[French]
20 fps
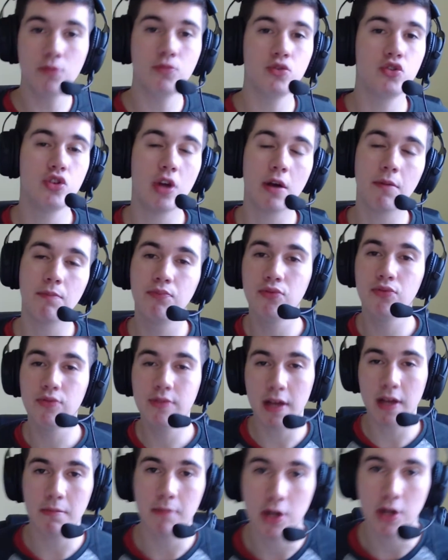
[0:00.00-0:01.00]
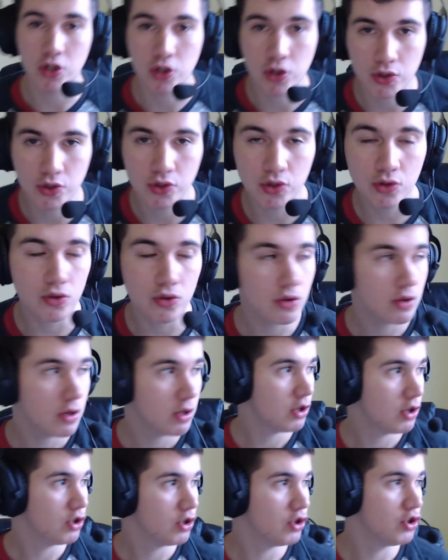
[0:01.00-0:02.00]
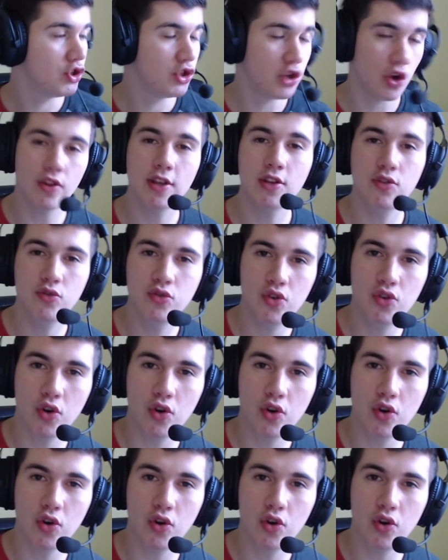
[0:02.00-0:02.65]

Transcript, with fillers: je suis un putain de malchanceux, j'en ai toujours en